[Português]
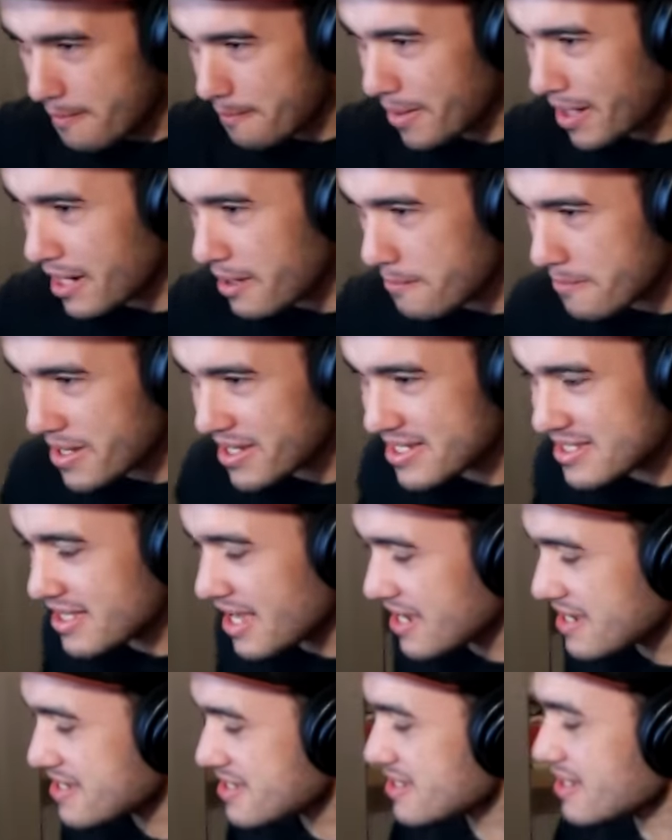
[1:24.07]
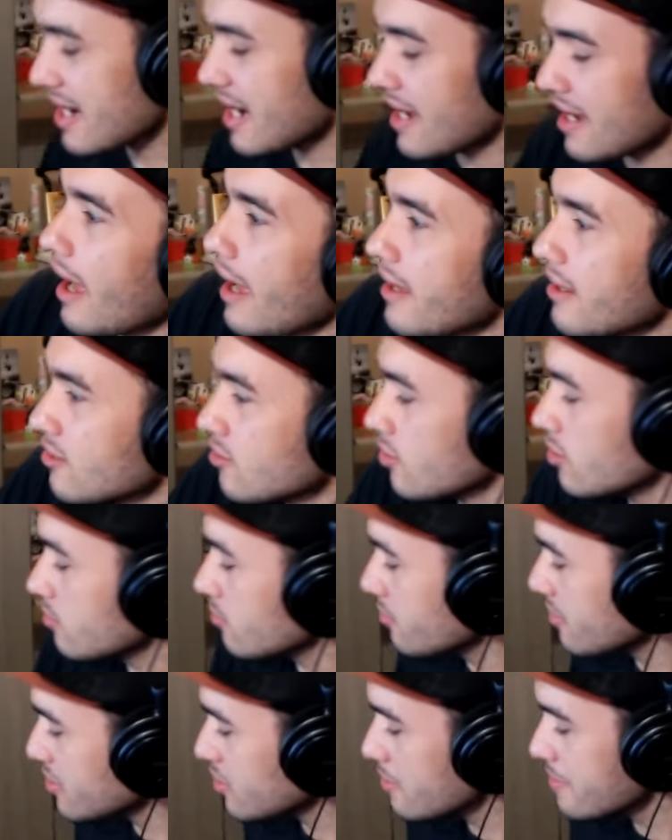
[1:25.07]
Parabéns 10k. Aí todo
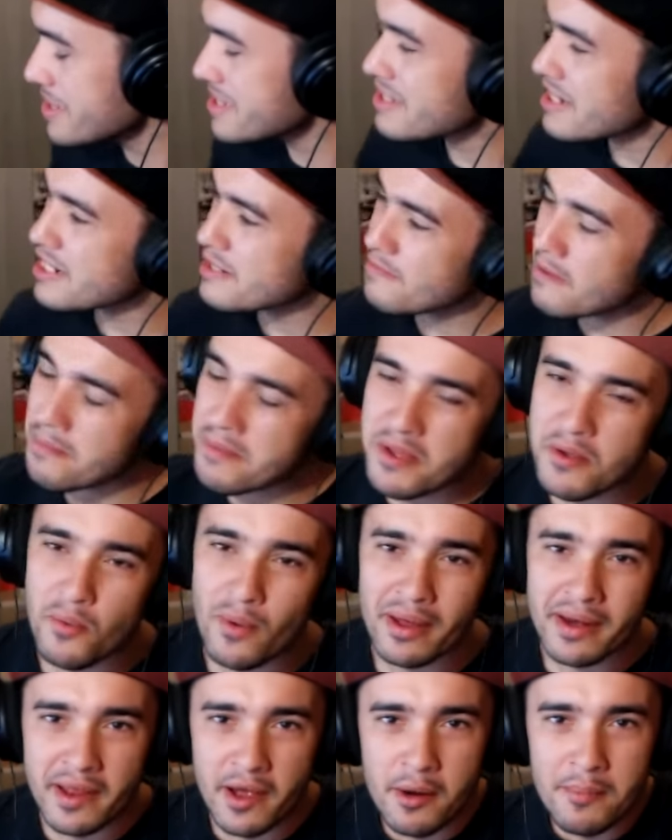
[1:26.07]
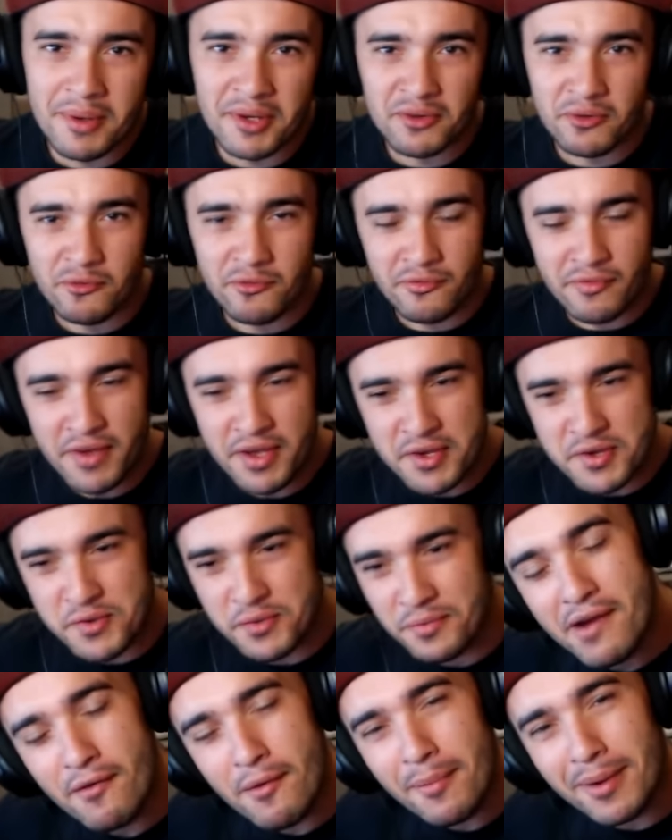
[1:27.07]
mundo mandou mensagem pra mim. O Ariel mandou um
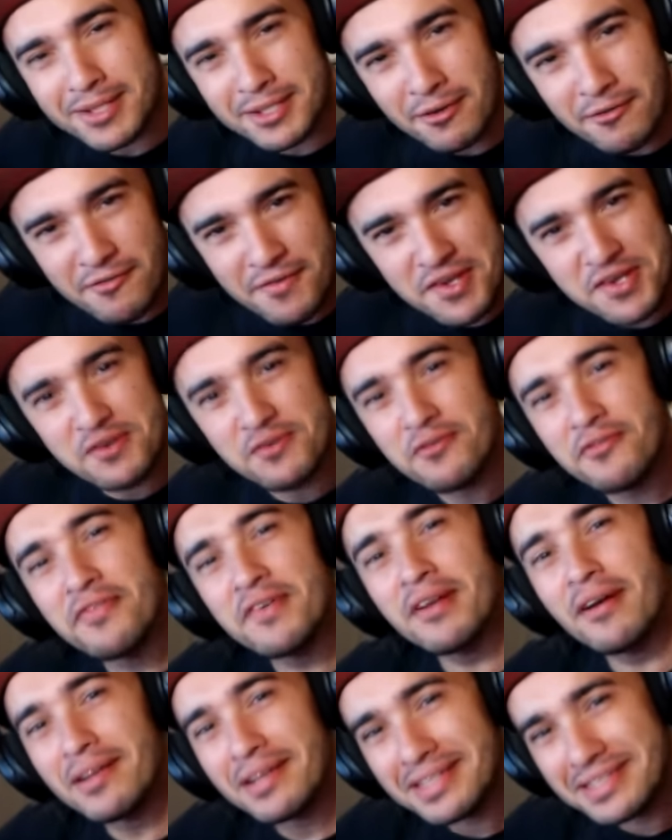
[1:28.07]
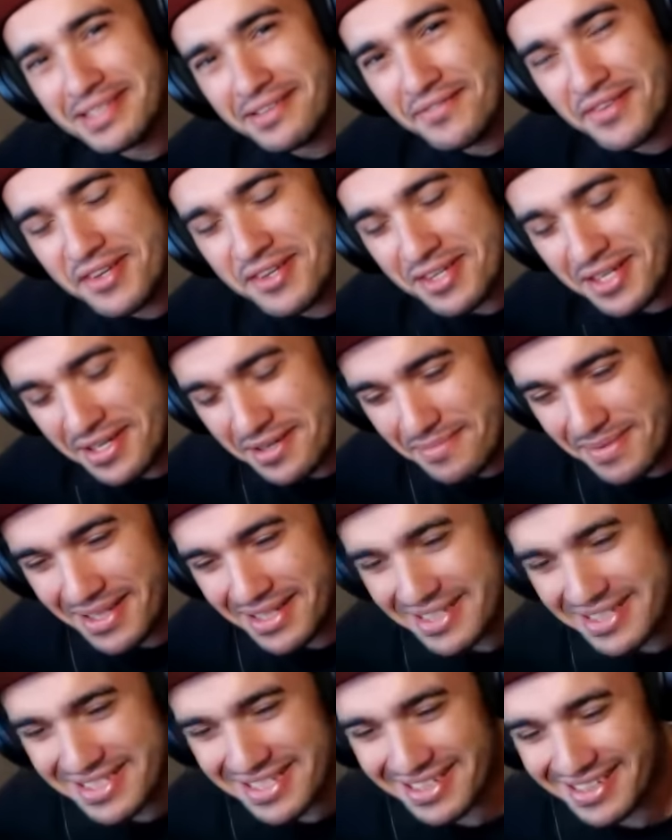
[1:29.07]
vídeo. Eu vou botar um vídeo no final desse vídeo aqui,
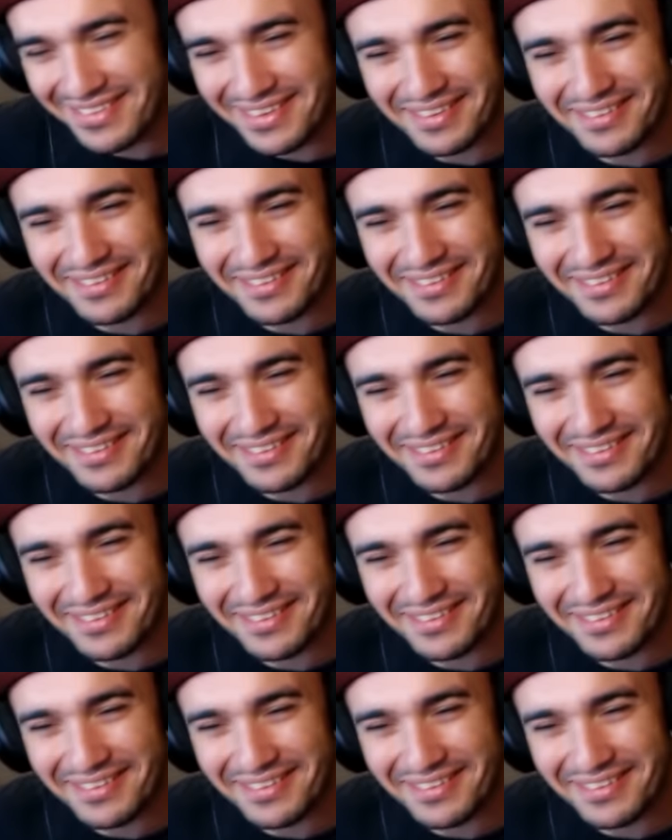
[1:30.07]
beleza?